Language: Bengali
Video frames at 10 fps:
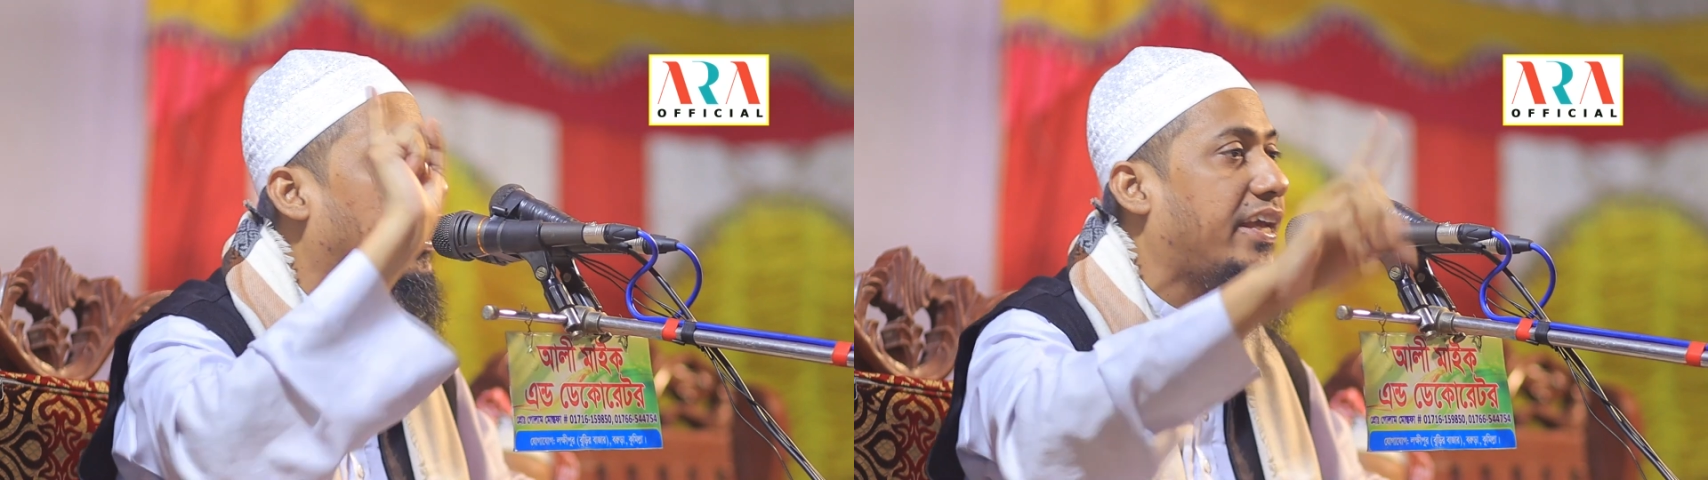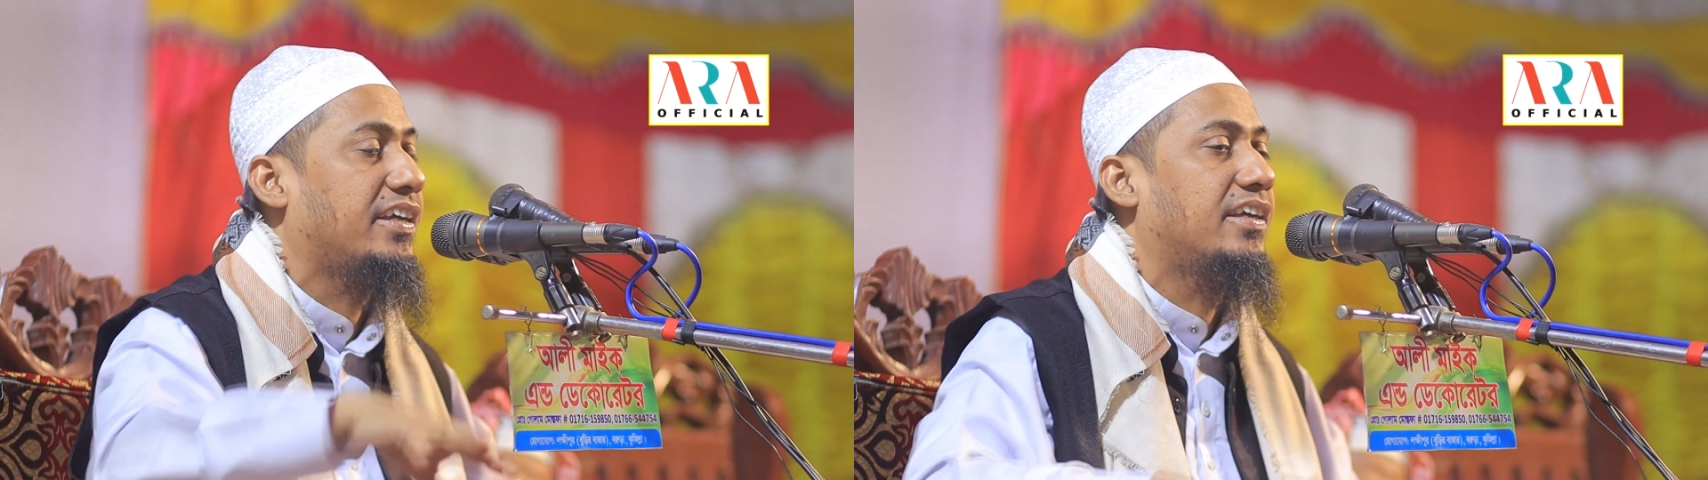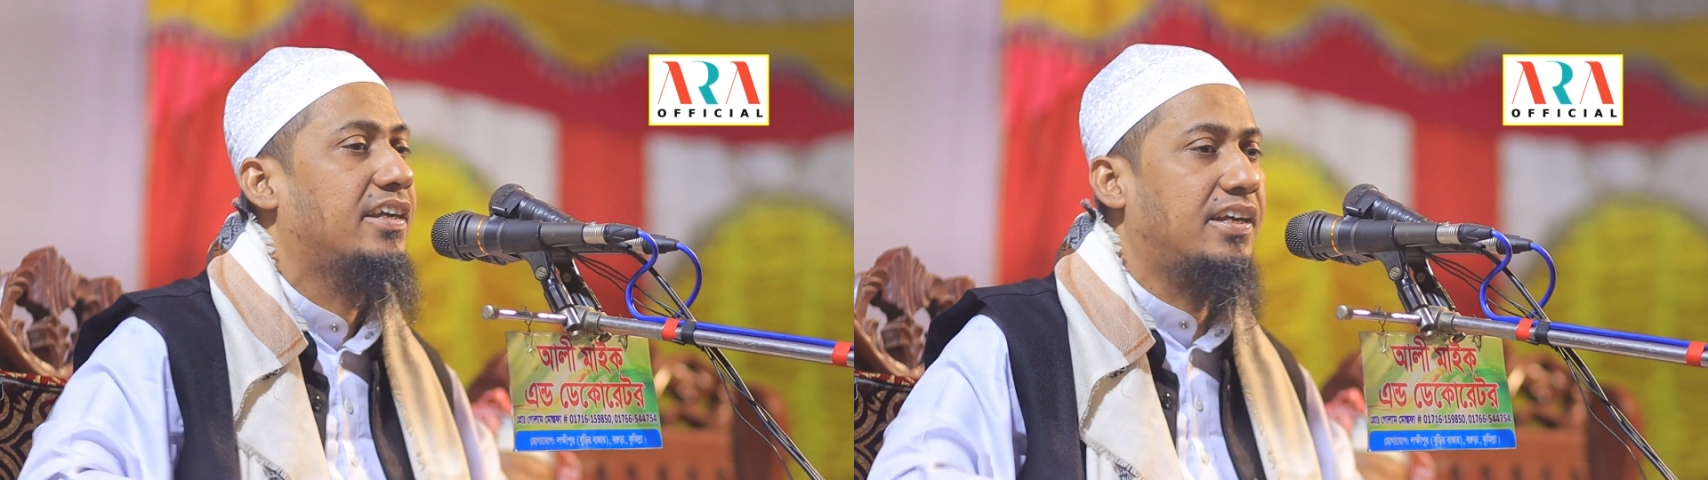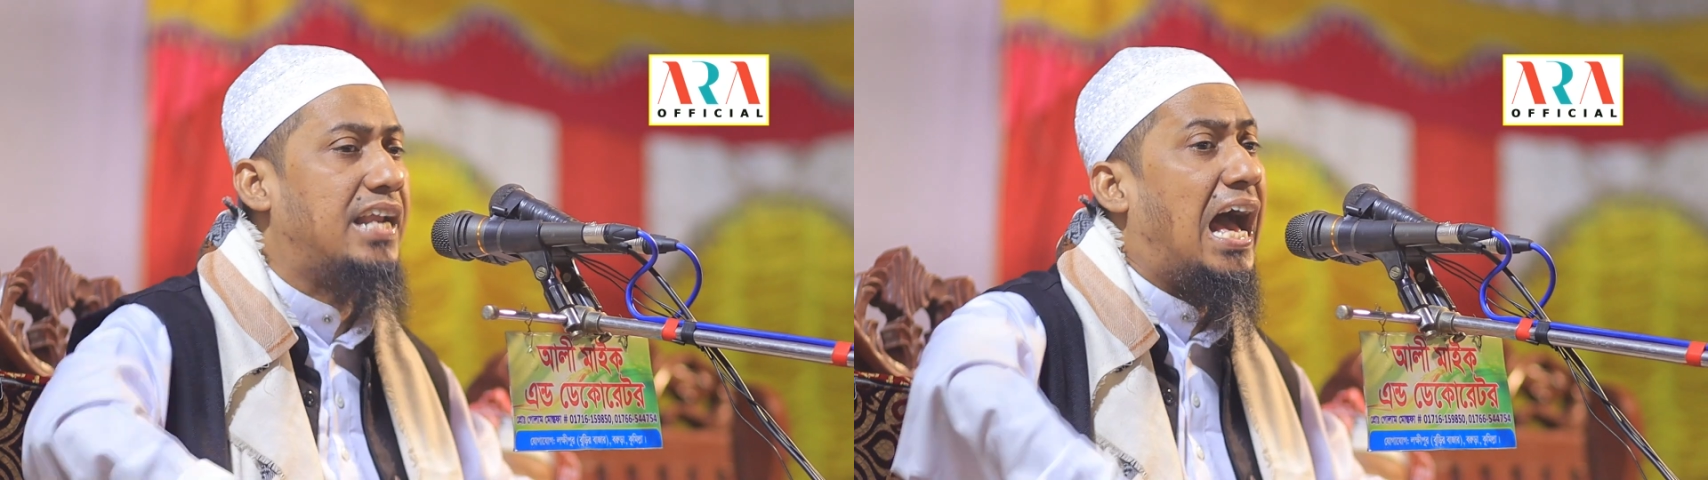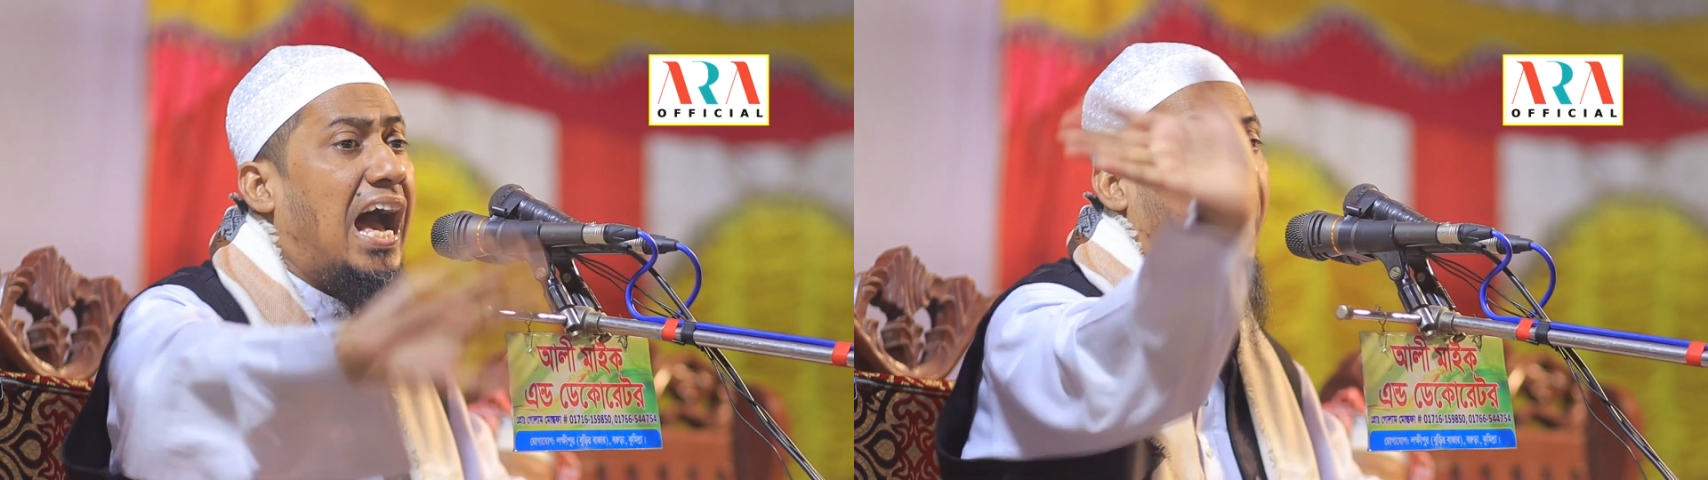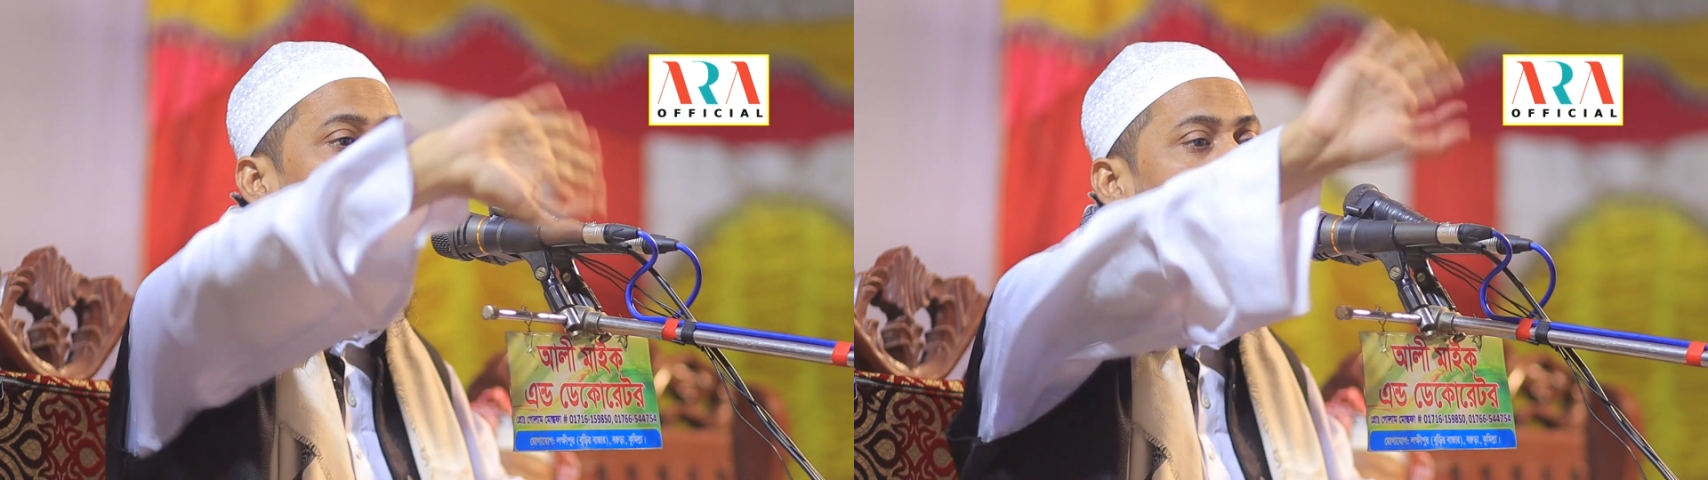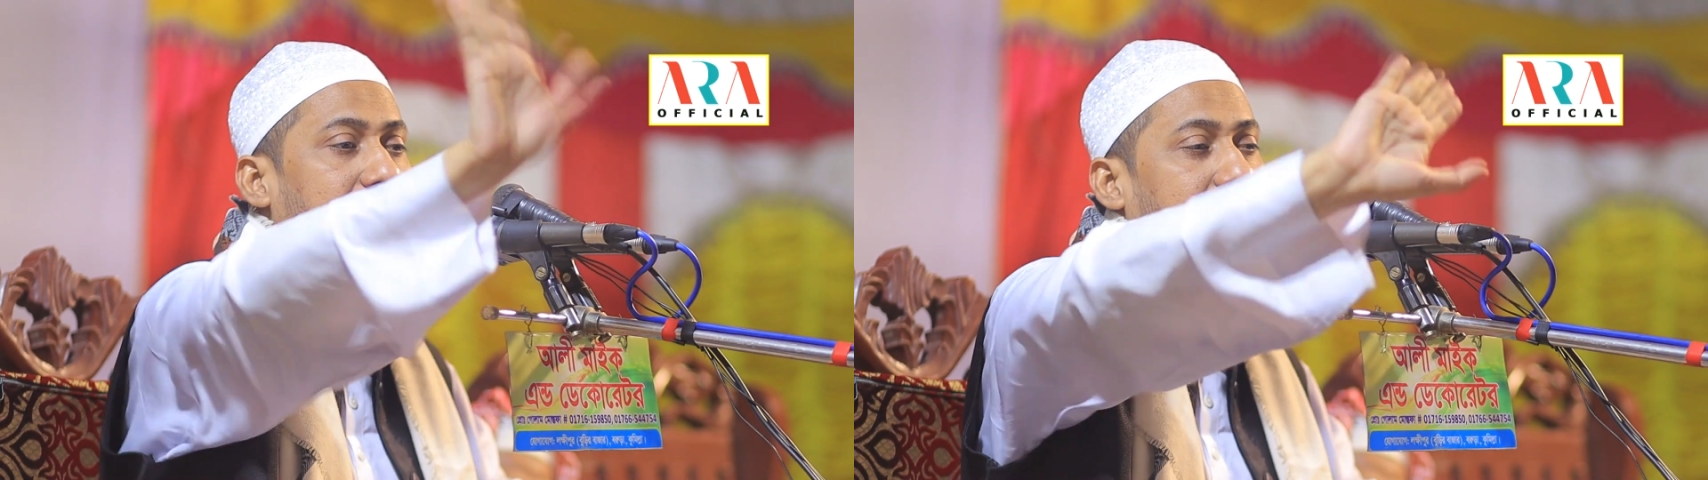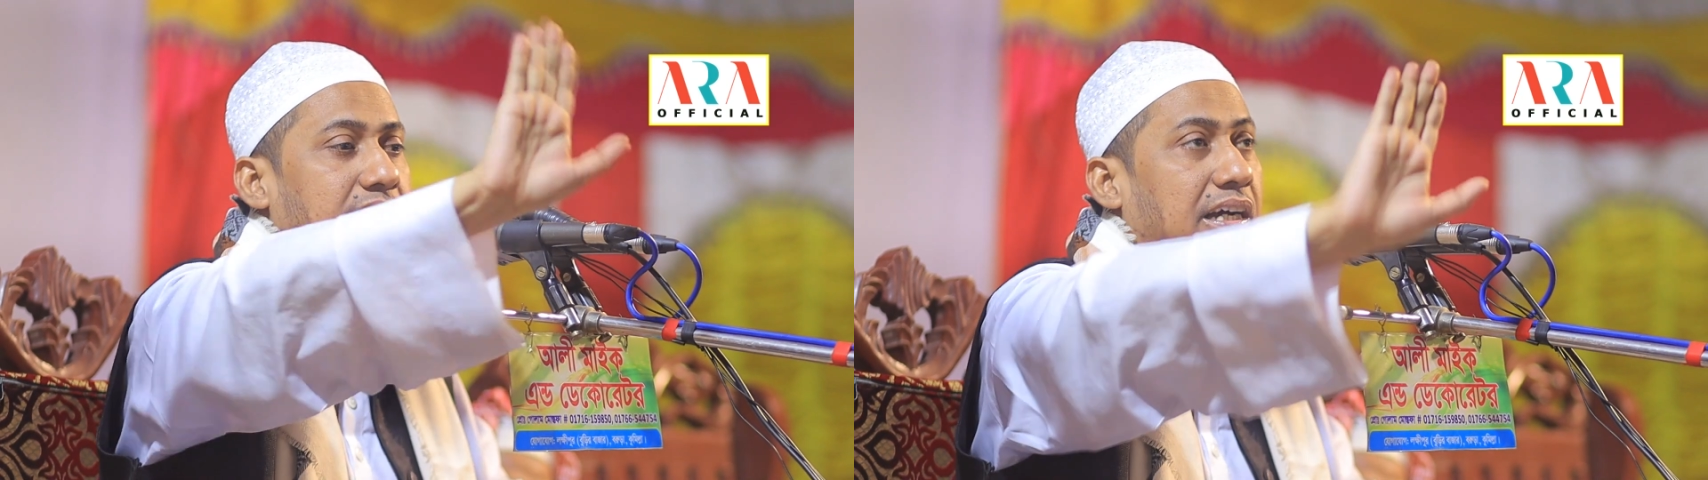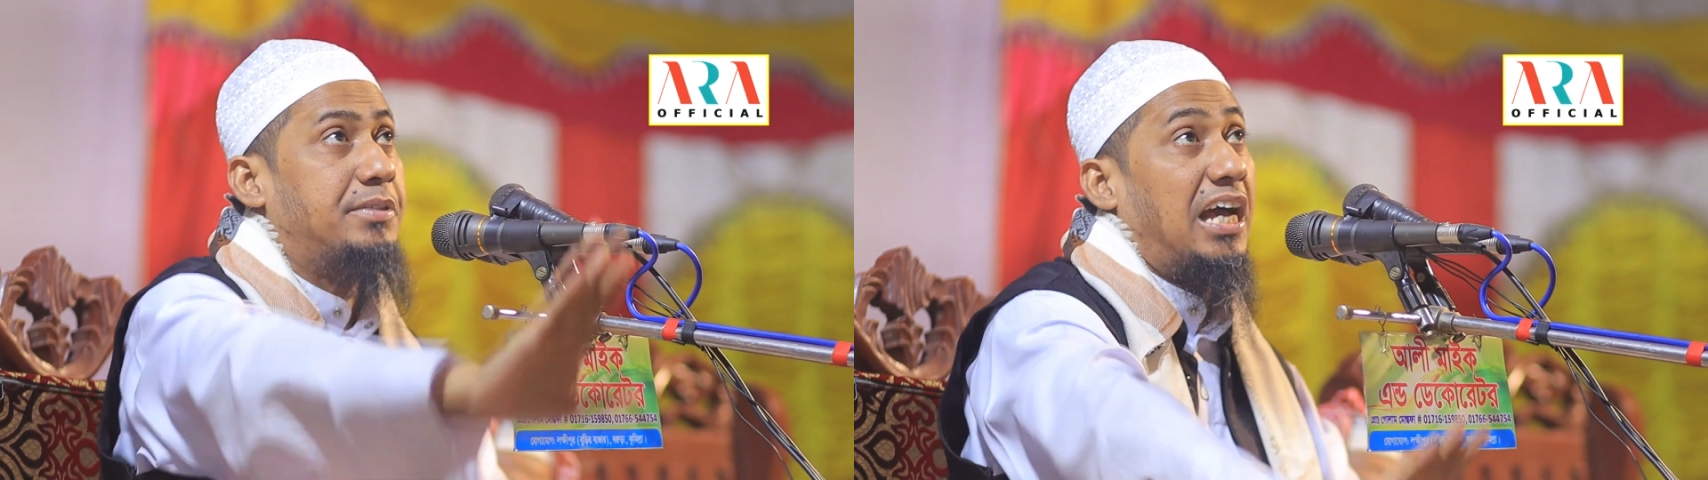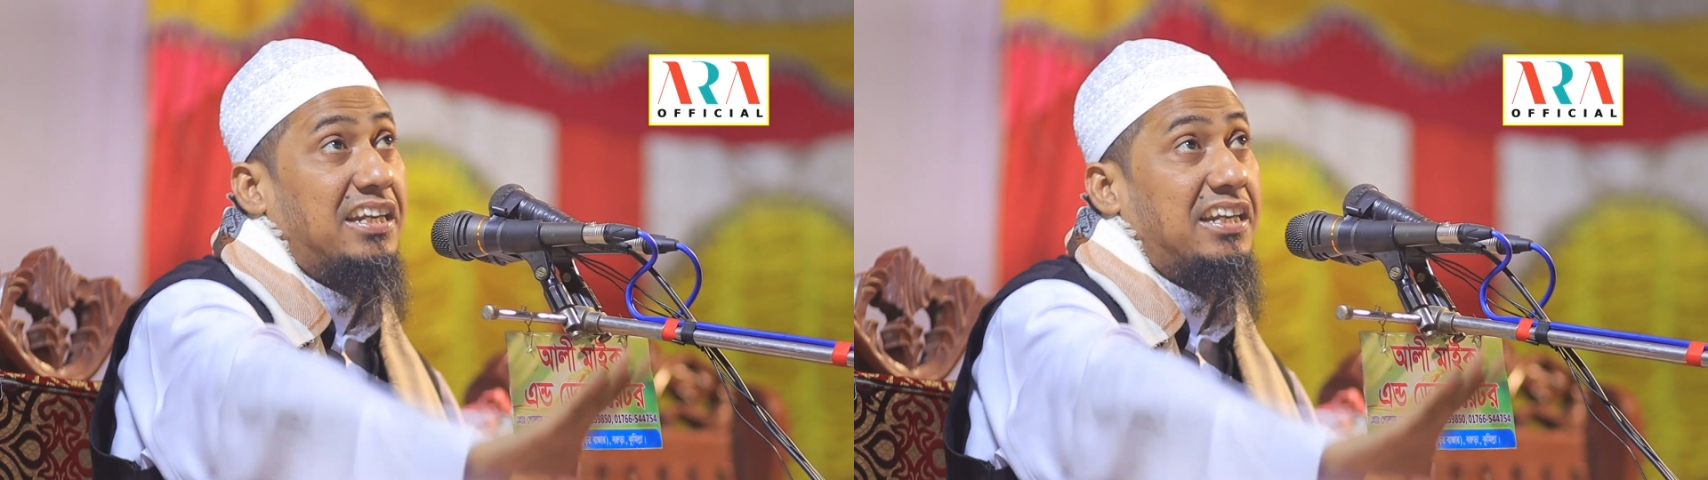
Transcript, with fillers: বলে না আমি